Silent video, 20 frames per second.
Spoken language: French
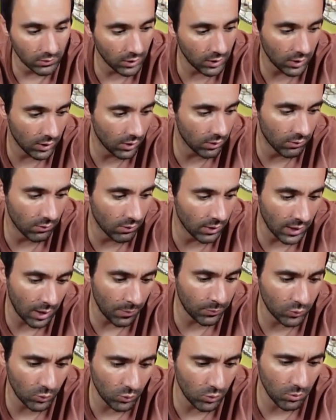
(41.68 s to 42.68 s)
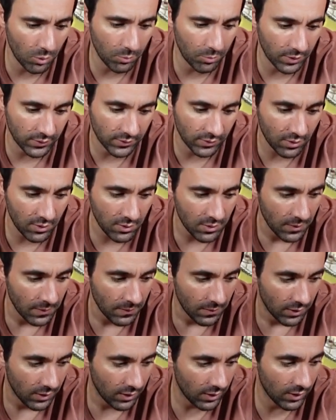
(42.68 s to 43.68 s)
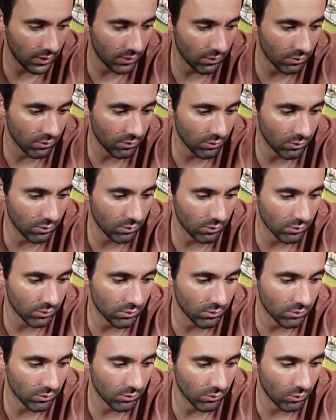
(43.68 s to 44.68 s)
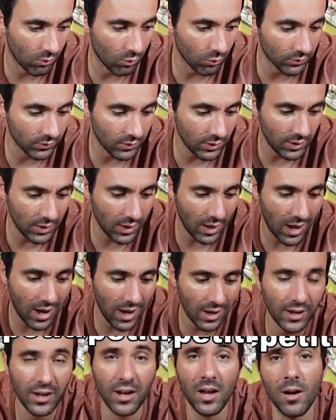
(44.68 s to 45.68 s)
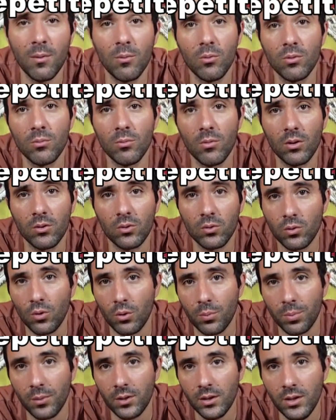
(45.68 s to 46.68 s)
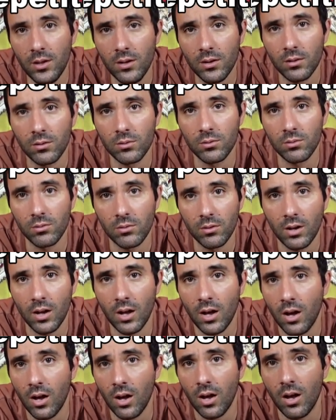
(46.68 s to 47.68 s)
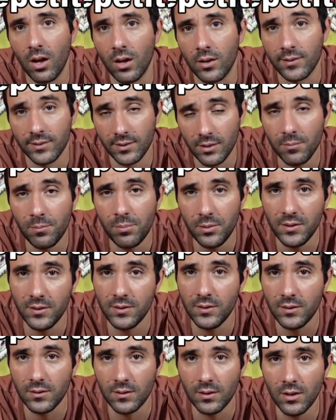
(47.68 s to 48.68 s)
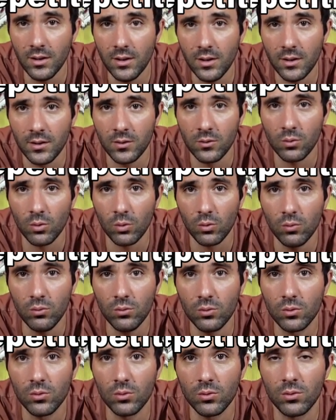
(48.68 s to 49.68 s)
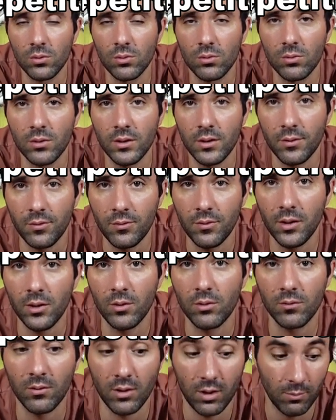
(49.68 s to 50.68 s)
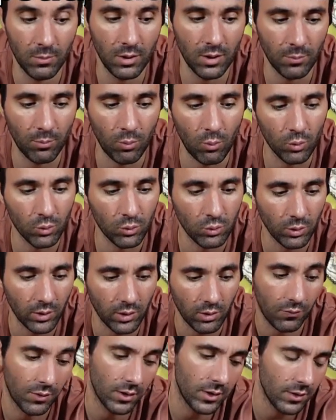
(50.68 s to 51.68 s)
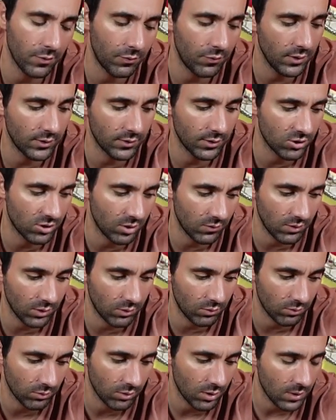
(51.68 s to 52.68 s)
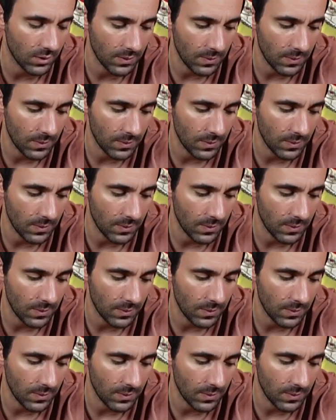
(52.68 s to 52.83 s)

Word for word: et, euh, absolument pas ça. Et euh, on est agréablement surpris de la simplicité et surtout de l'effet que va bah, procurer. Enfin, l'effet, sachez que